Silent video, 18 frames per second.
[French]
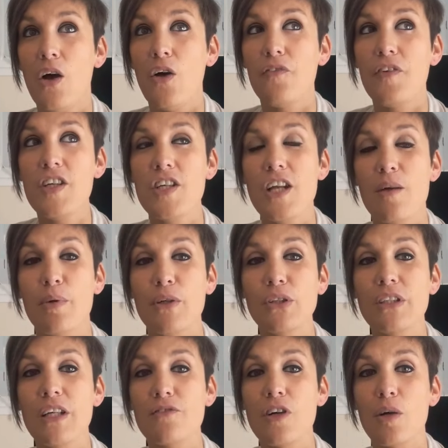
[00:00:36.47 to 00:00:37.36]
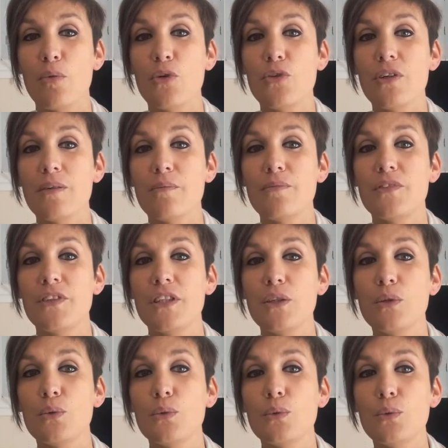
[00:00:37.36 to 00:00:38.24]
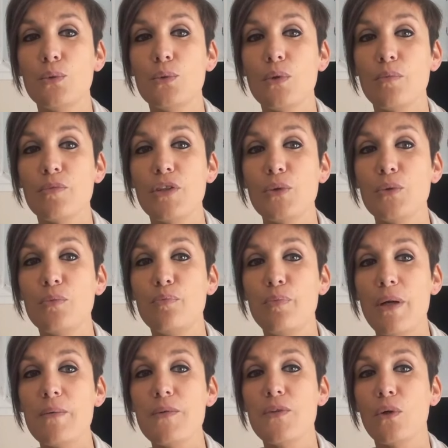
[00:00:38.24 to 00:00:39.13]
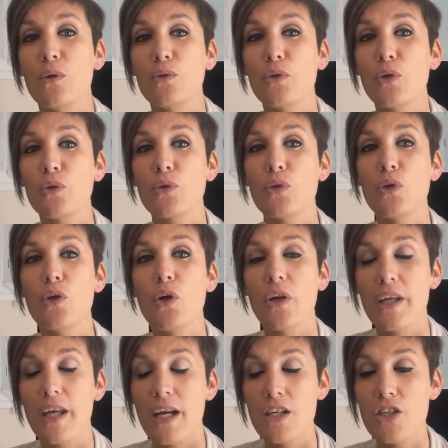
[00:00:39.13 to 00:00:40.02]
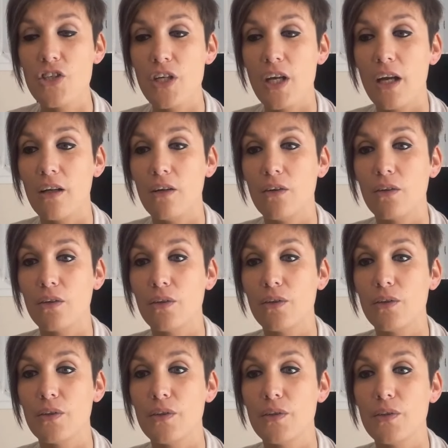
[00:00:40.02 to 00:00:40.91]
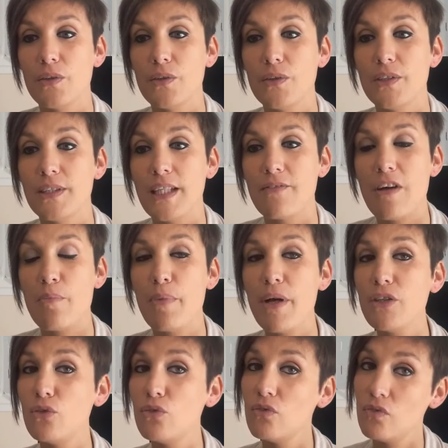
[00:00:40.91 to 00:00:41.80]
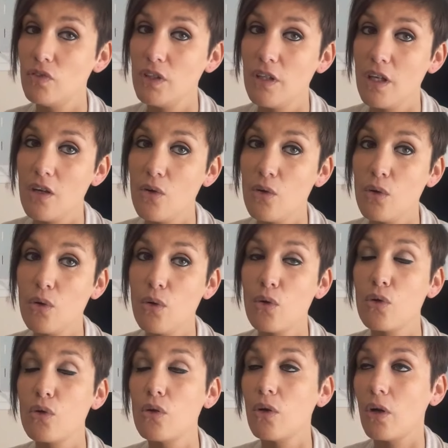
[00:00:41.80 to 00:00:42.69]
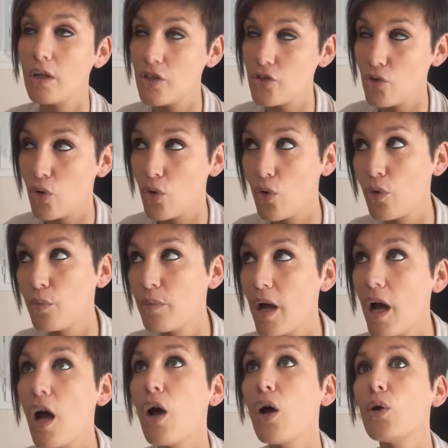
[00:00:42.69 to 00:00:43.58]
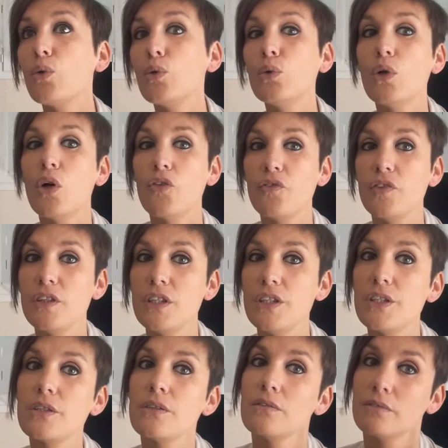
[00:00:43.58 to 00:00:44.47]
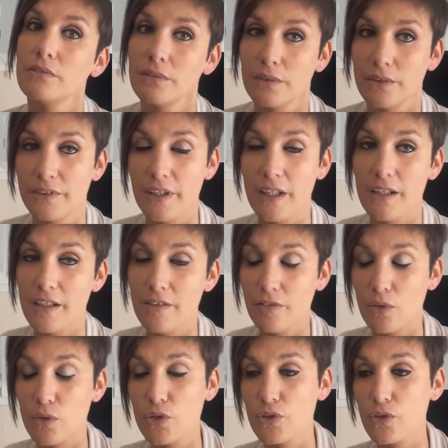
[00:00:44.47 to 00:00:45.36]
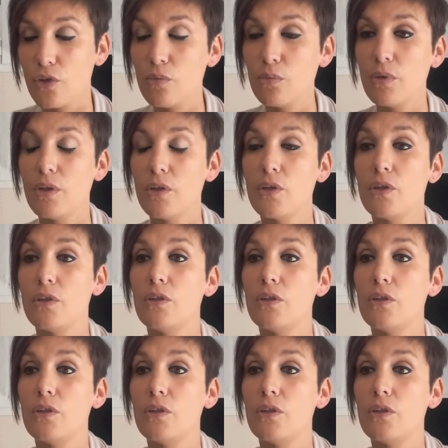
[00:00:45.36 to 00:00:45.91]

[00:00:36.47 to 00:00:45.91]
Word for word: en fait, j'ai l'impression d'avoir besoin d'un petit coup, un petit coup de peps dans, le coloriage. Alors, euh, ça va pas être une vidéo euh, coloriage en commun ou euh, finissons tel livre ensemble.